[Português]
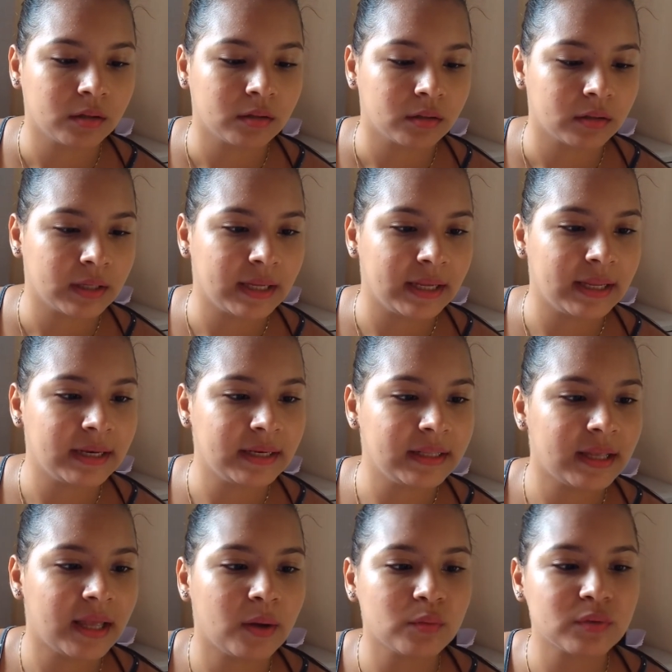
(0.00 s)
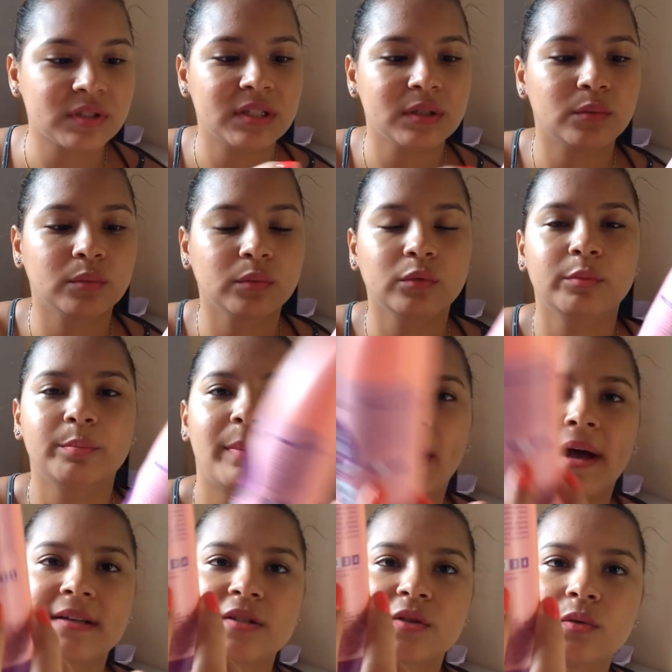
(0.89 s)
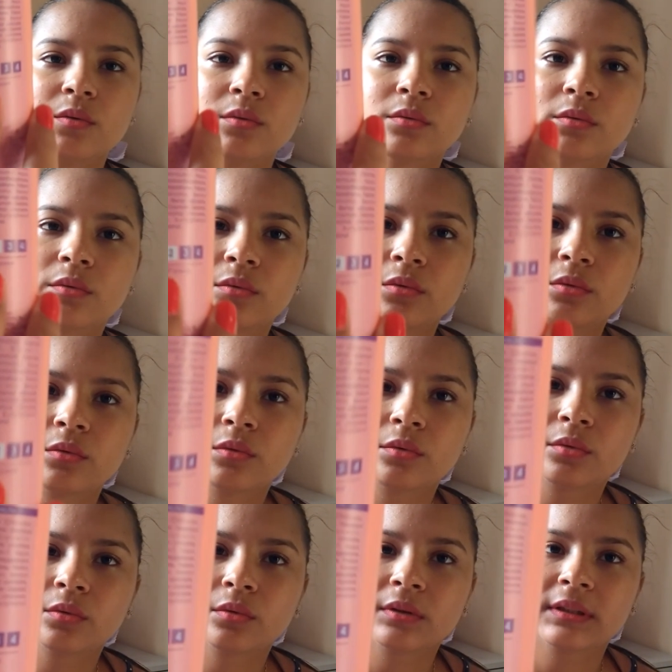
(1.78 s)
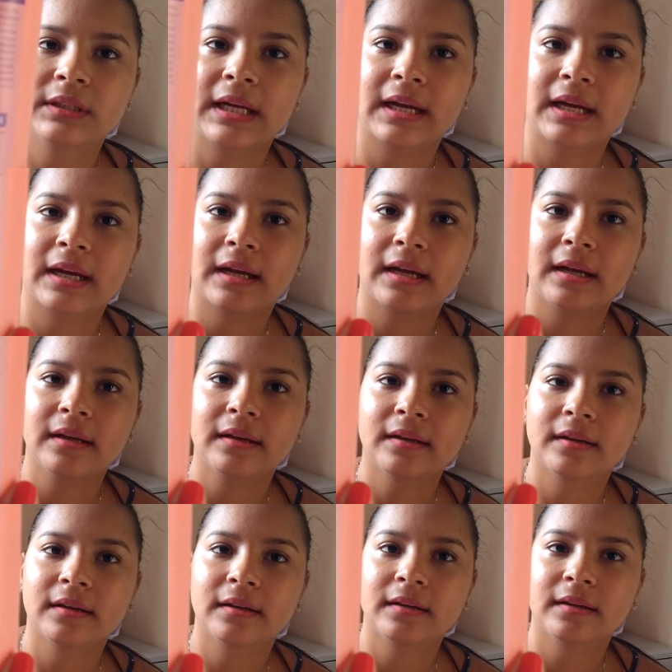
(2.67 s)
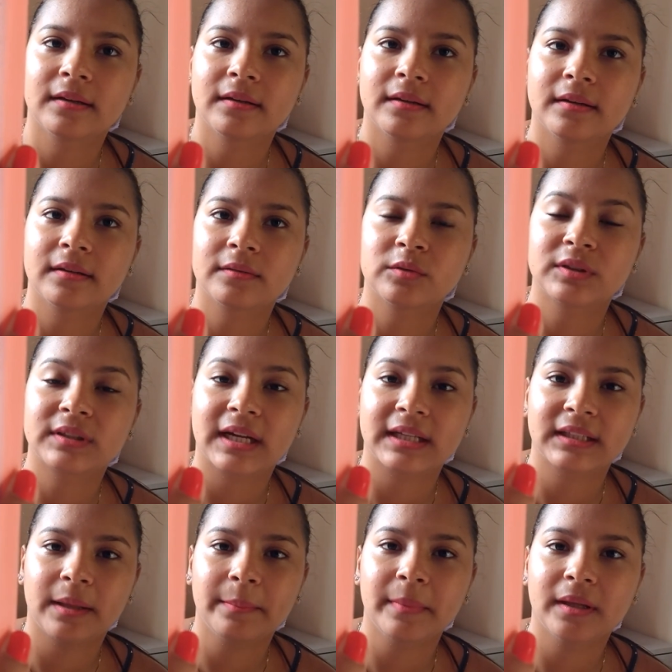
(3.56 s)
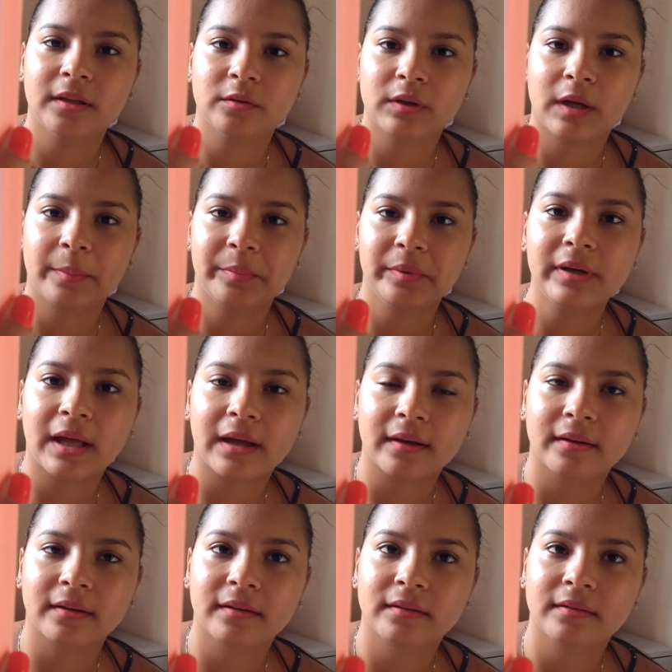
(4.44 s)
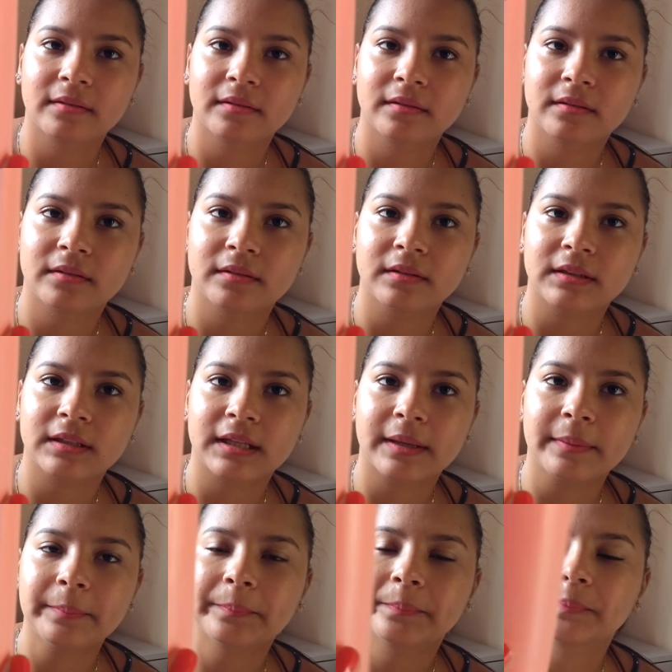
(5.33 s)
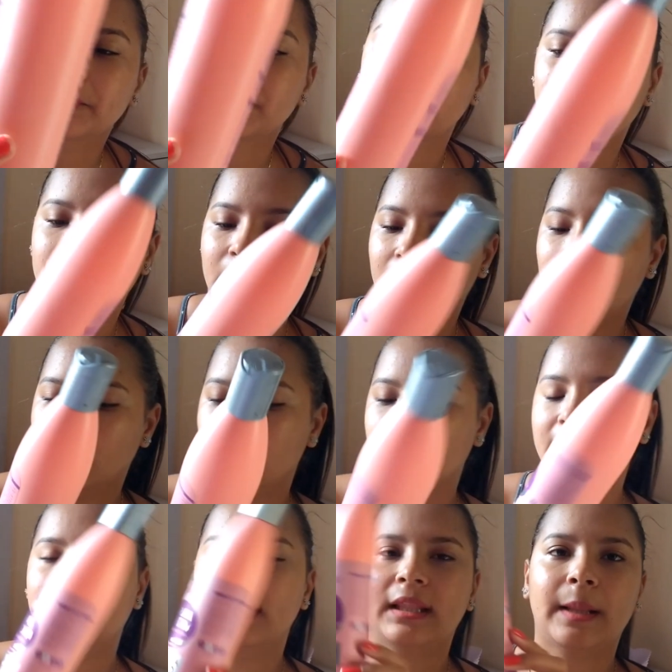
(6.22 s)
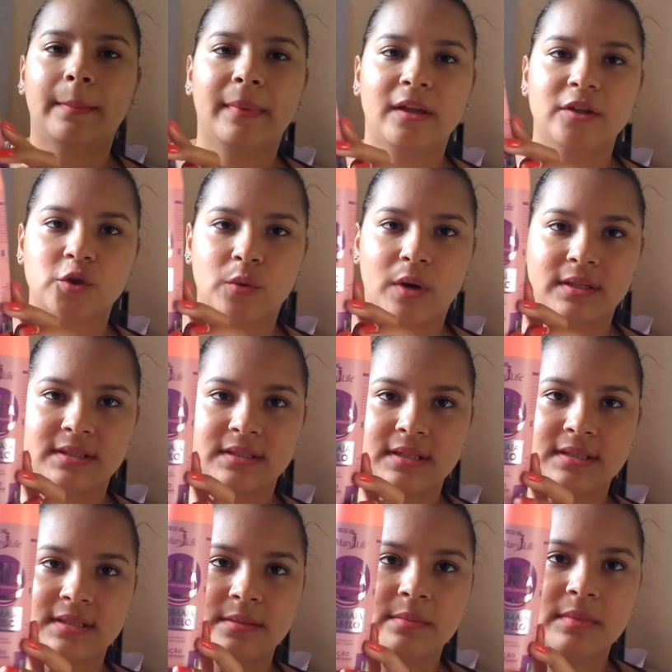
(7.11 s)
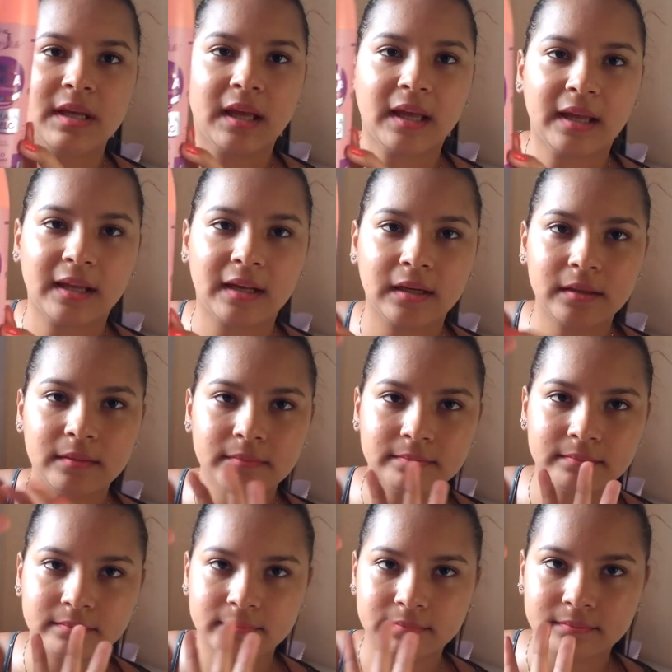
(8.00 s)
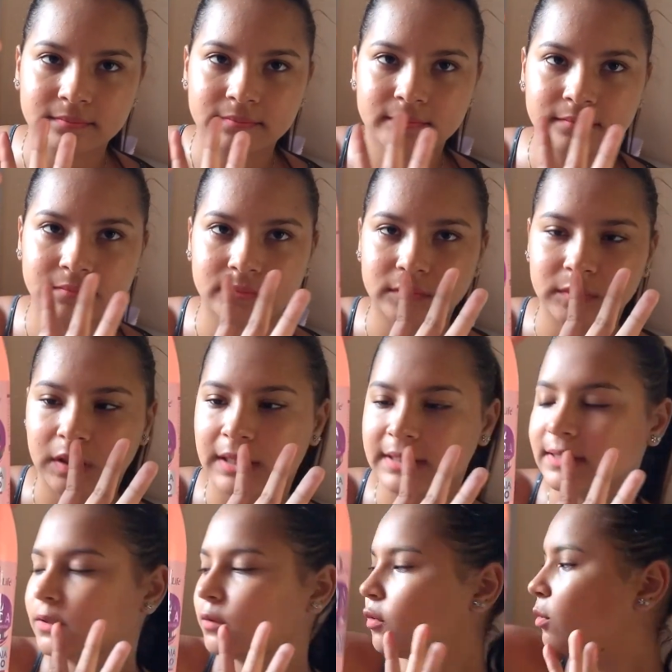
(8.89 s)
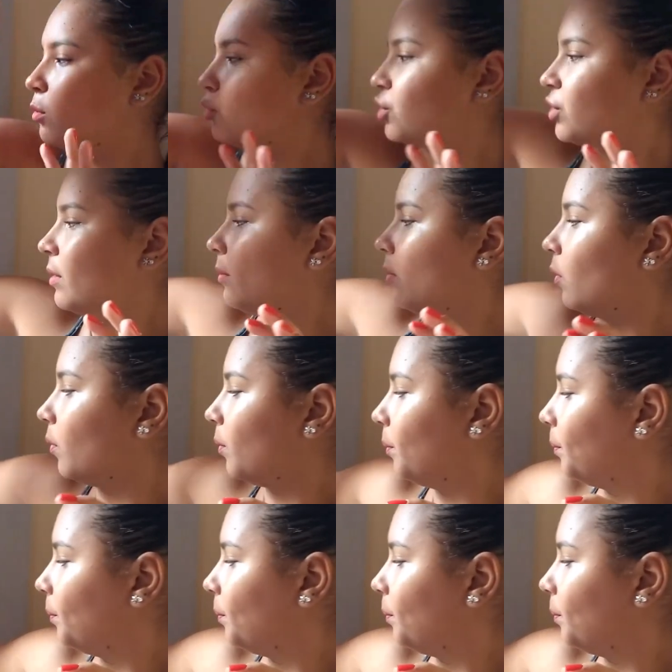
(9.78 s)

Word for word: Ele é o segundo passo da, do tratamento capilar, tá? Ele também é de 400 ml, assim como o shampoo.